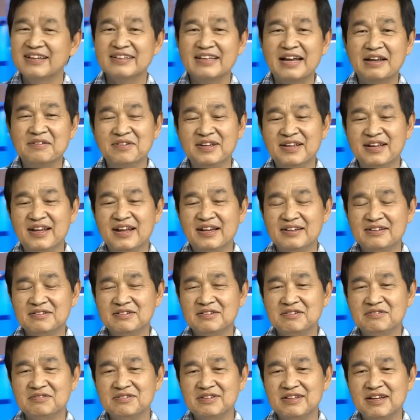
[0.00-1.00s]
Dạ. Tại vì
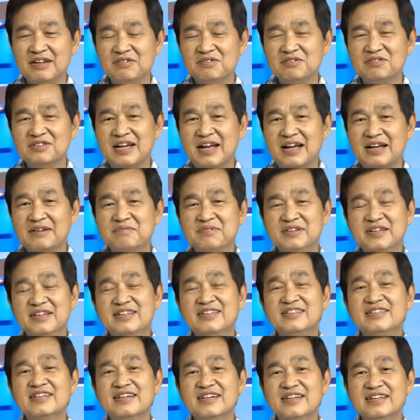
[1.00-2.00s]
nếu chúng ta mà
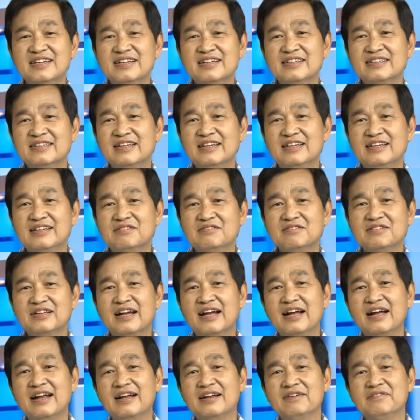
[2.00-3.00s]
đi chơi á, thì chúng
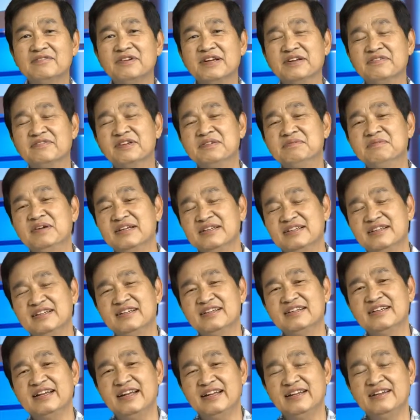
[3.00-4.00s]
ta phải phân biệt như
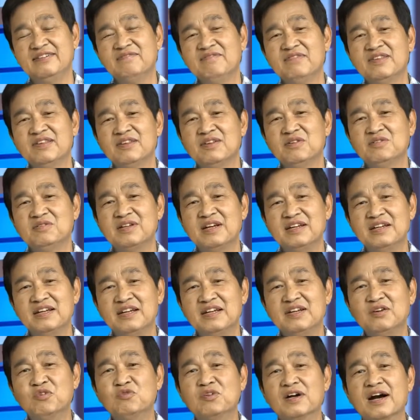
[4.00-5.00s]
thế này. Chúng ta đi
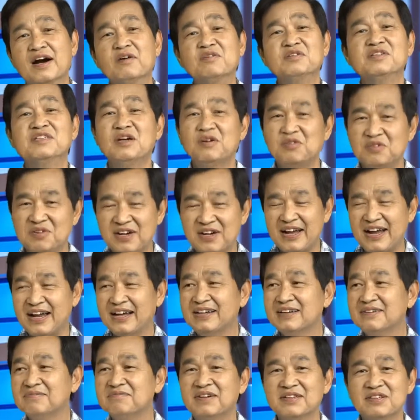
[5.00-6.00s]
khu vực Âu Châu
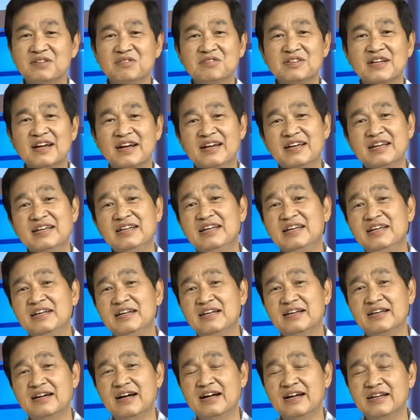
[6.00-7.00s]
khác, mà chúng ta khi
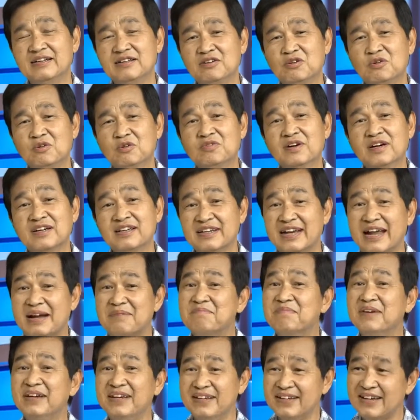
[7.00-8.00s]
đi khu vực
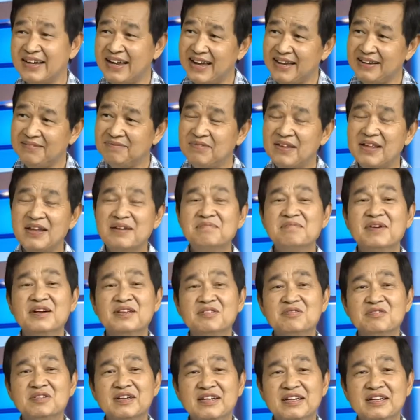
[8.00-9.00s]
Nam Mỹ nó khác, mà
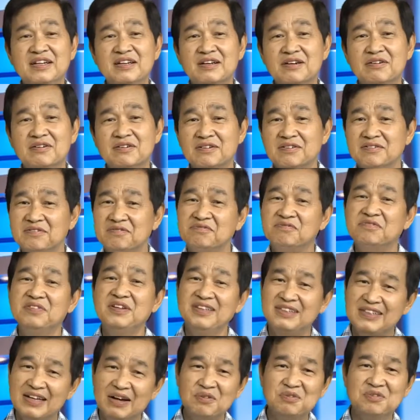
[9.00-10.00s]
chúng ta đi
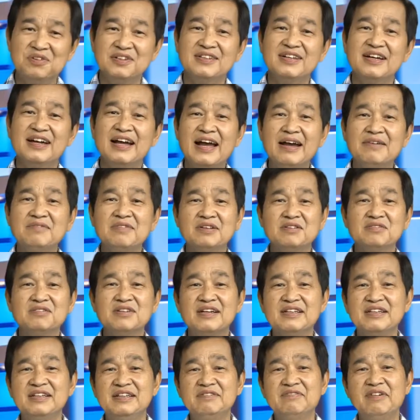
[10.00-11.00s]
Phi Châu nó sẽ khác, và chúng
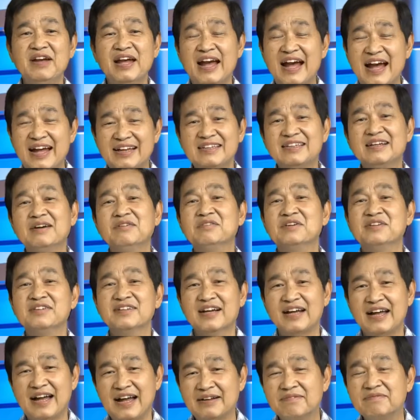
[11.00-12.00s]
ta khi về Á Châu nó sẽ
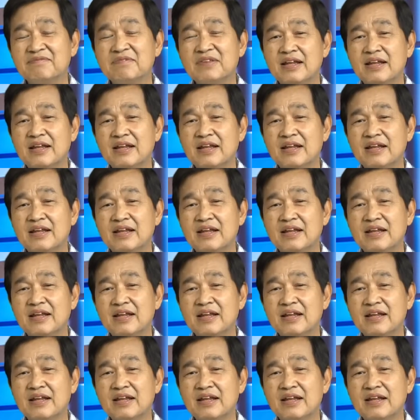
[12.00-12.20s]
khác.